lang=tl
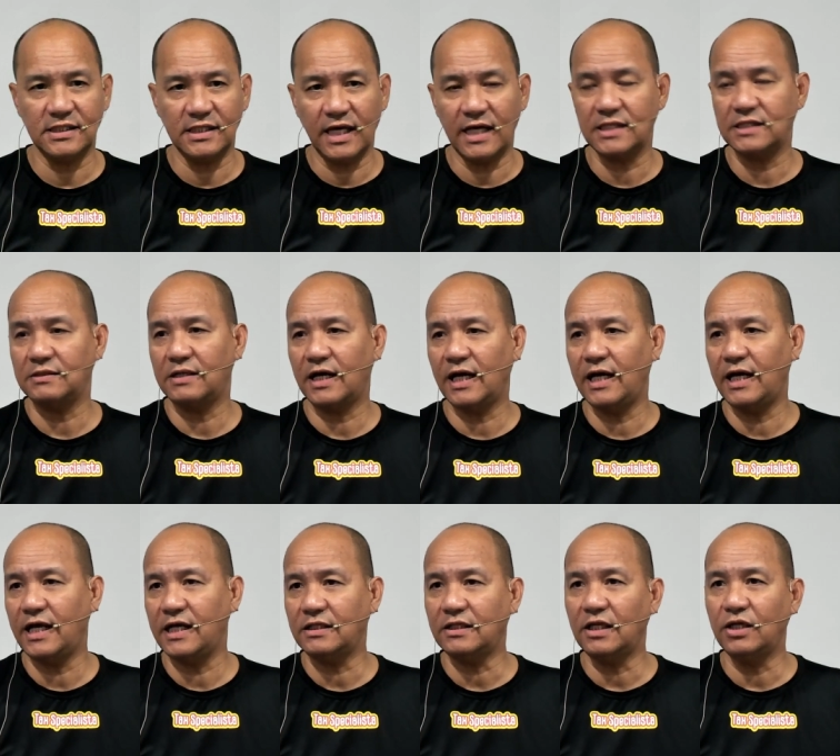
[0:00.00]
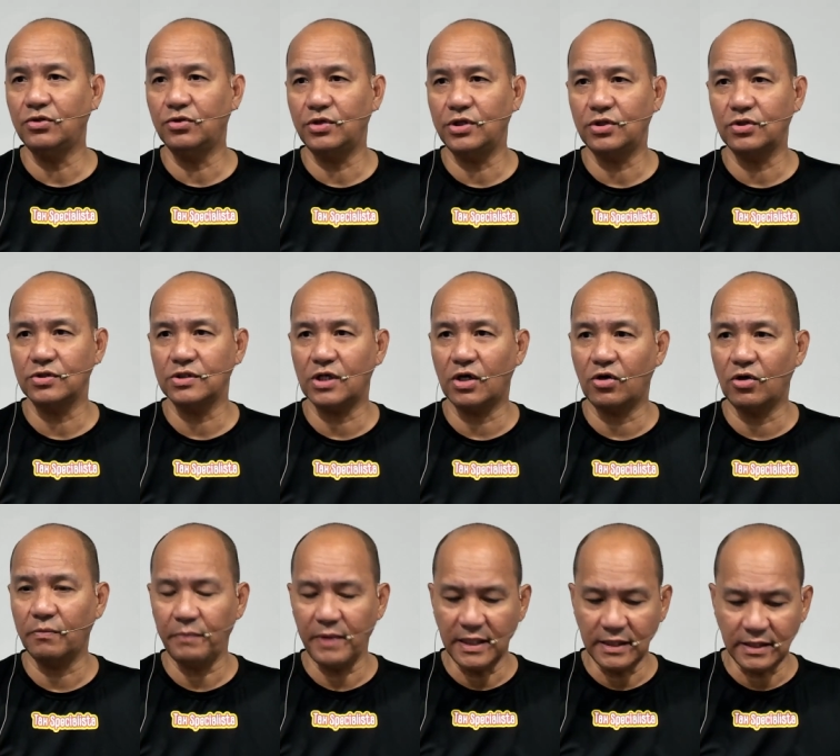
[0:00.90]
Yes, related ho ito sa
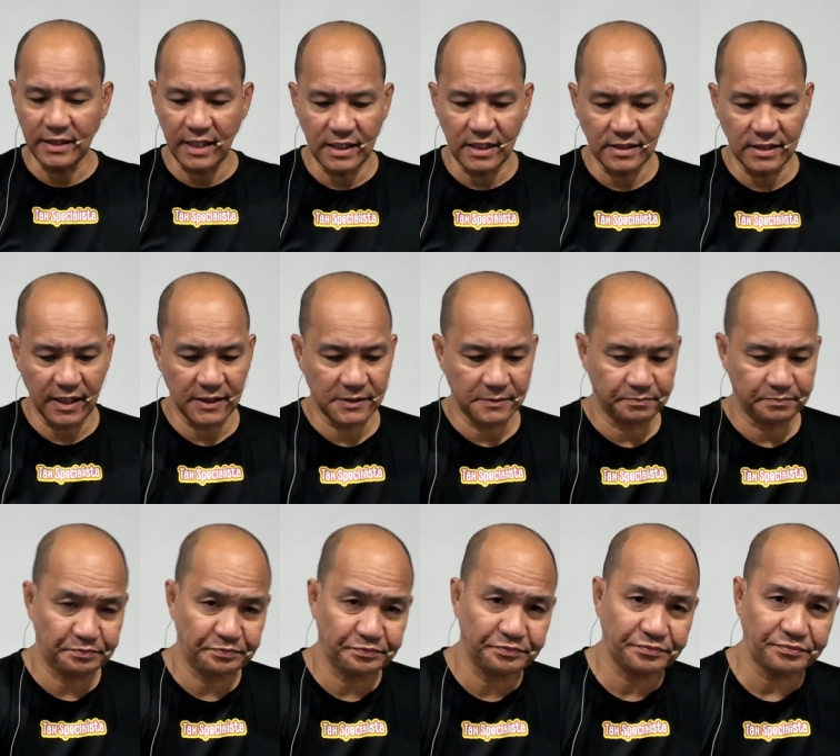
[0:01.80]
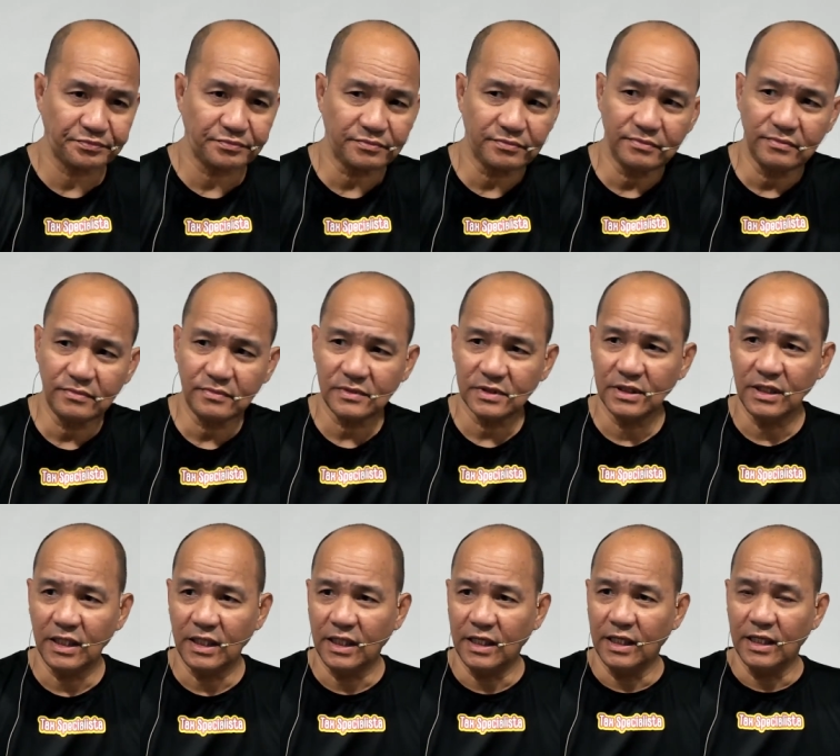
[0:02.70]
open cases.
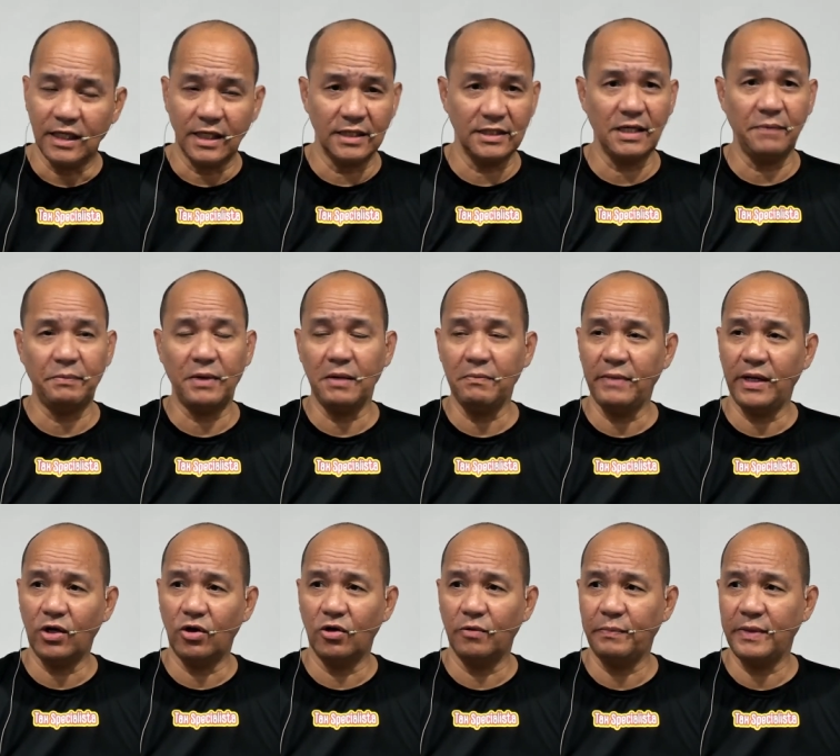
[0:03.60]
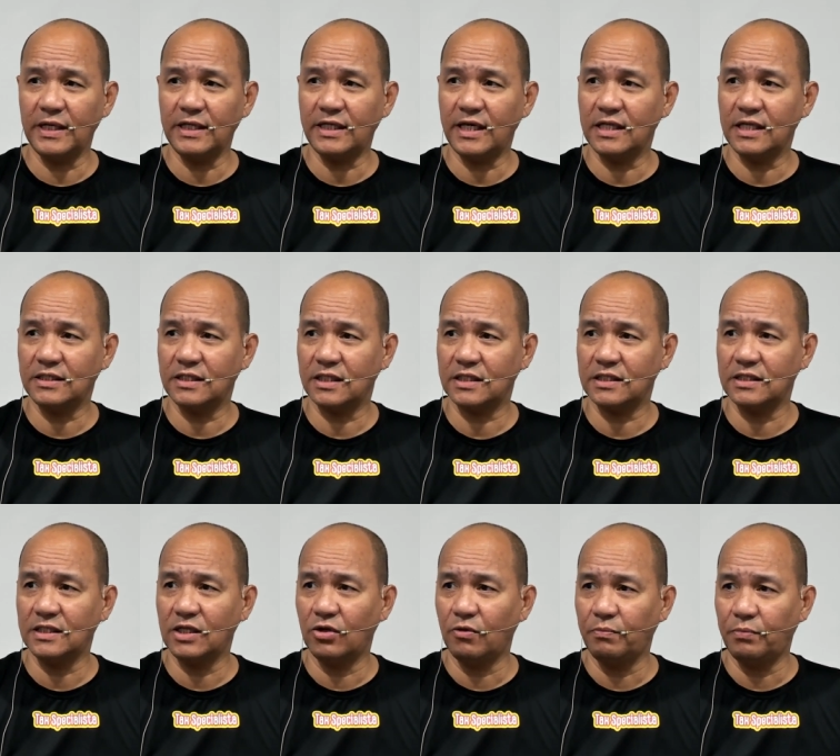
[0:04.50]
Kasi pag may open cases
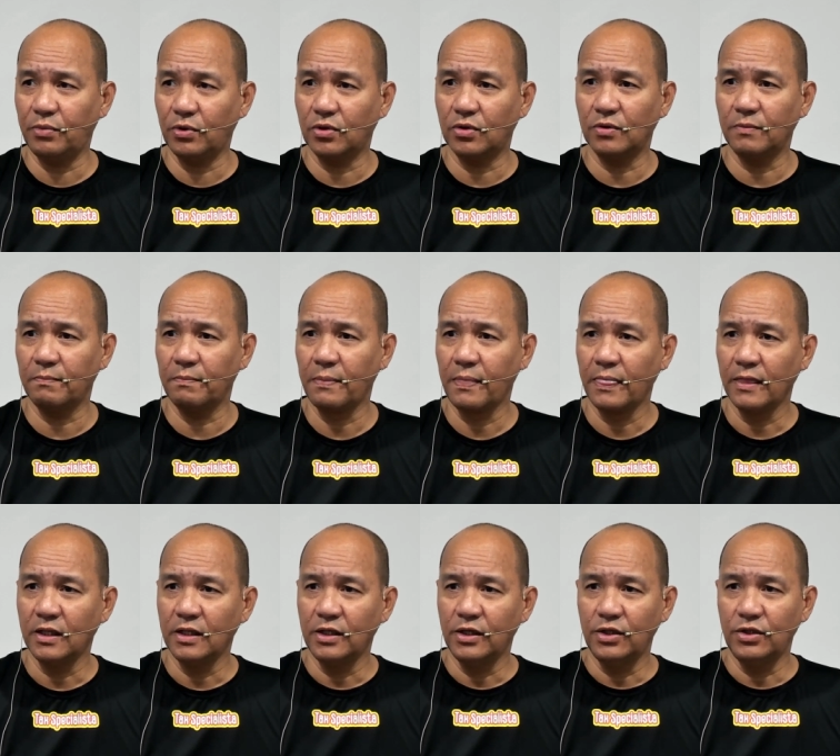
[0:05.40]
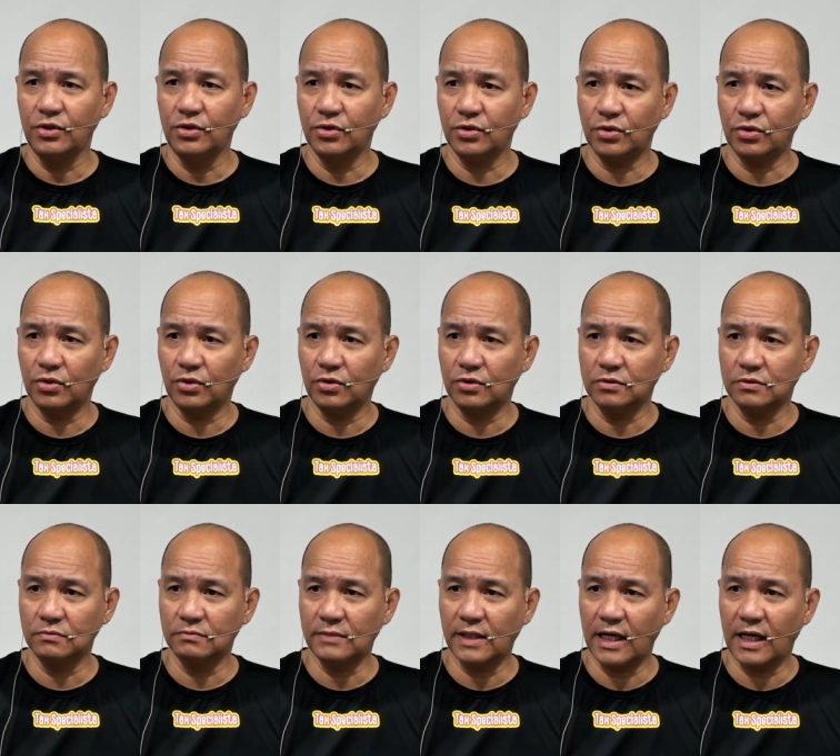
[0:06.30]
daw po,
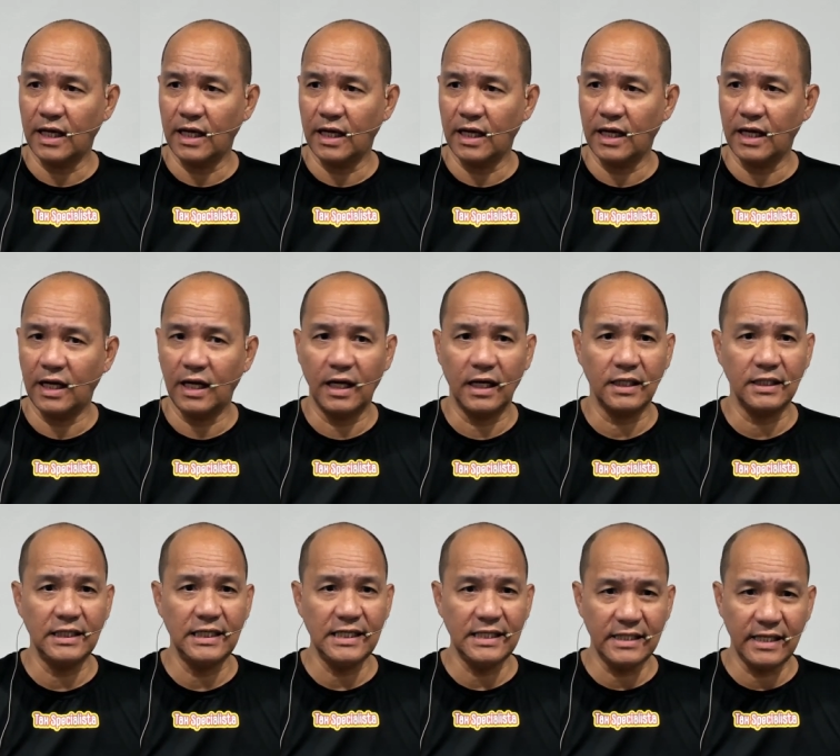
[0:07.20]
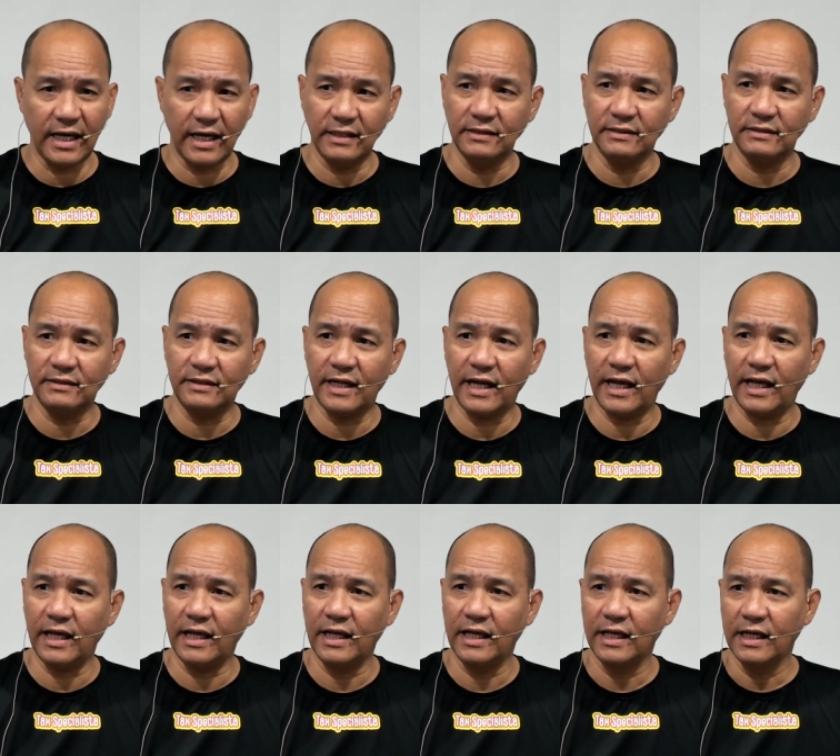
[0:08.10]
yung mga
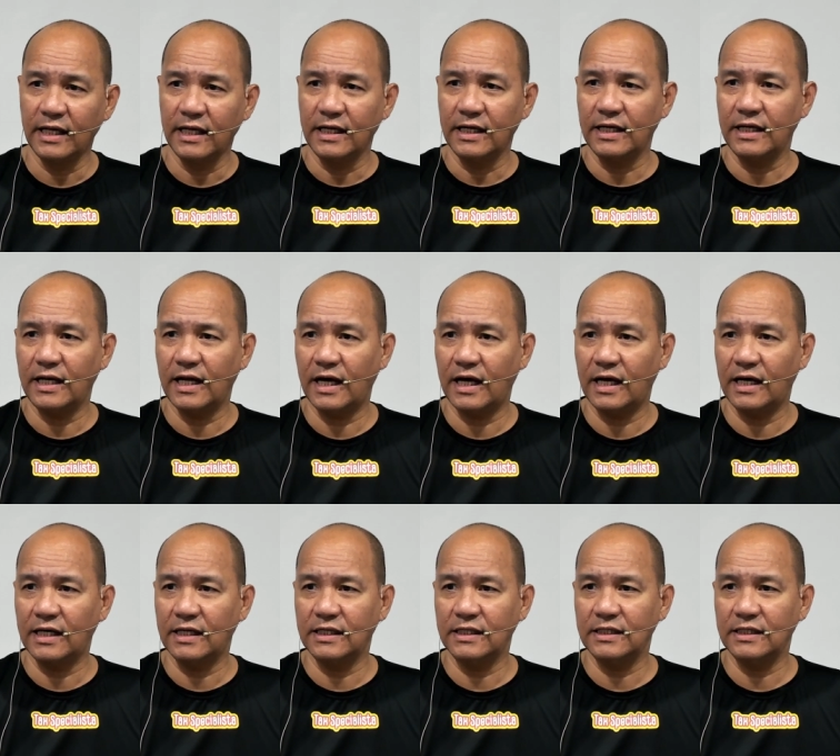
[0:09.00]
kliyente ng